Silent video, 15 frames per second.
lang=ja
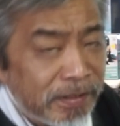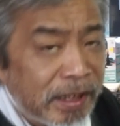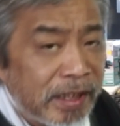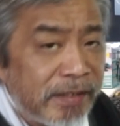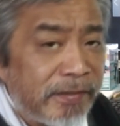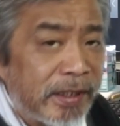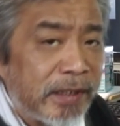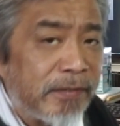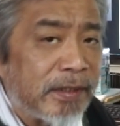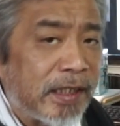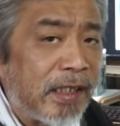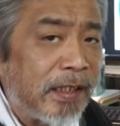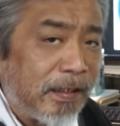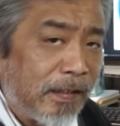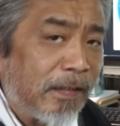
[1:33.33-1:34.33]
枚岩では
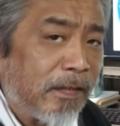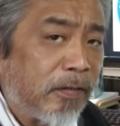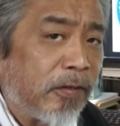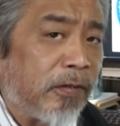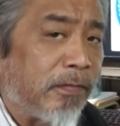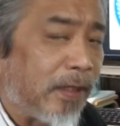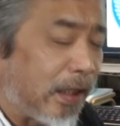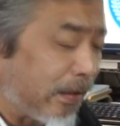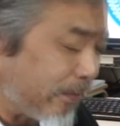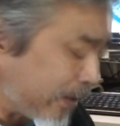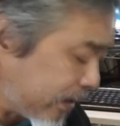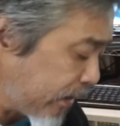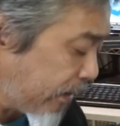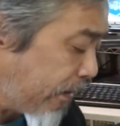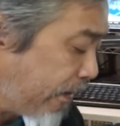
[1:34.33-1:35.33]
ないと思われ
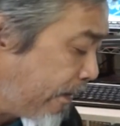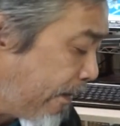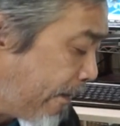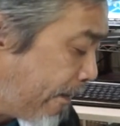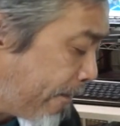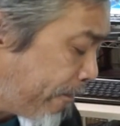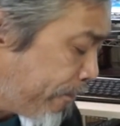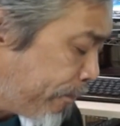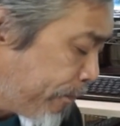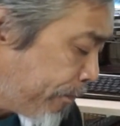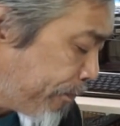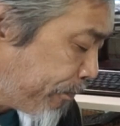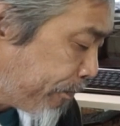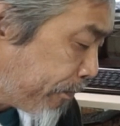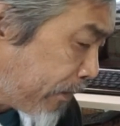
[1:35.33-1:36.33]
ます。
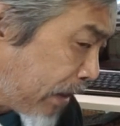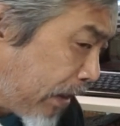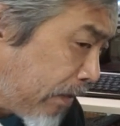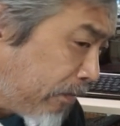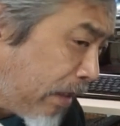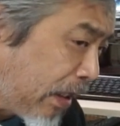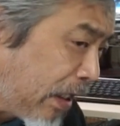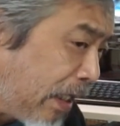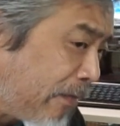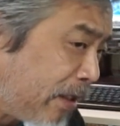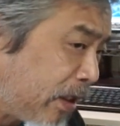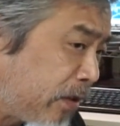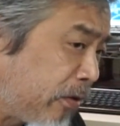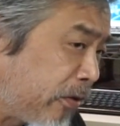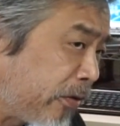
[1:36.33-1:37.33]
まあ
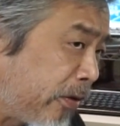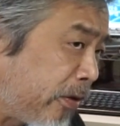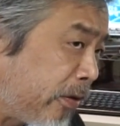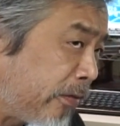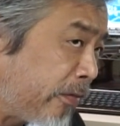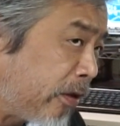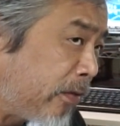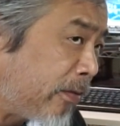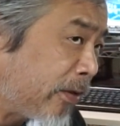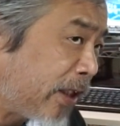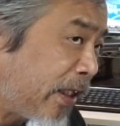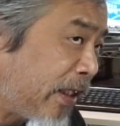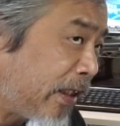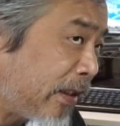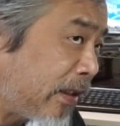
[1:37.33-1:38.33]
ガミラスほど
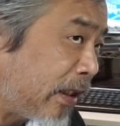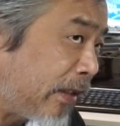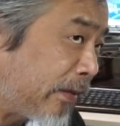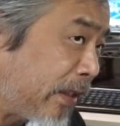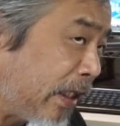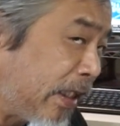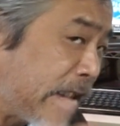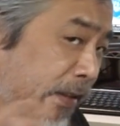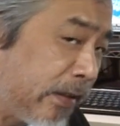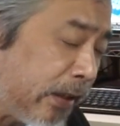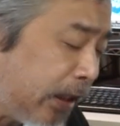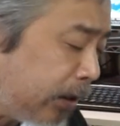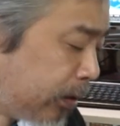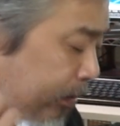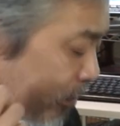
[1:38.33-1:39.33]
表立った対立は
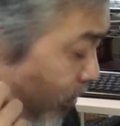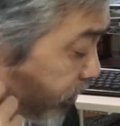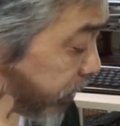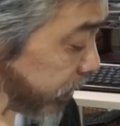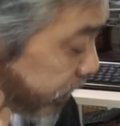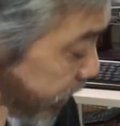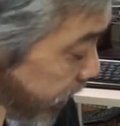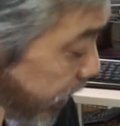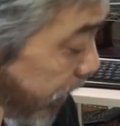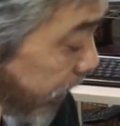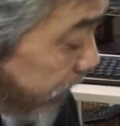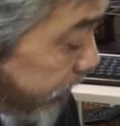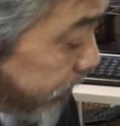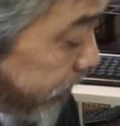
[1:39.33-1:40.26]
ないと思うんですが、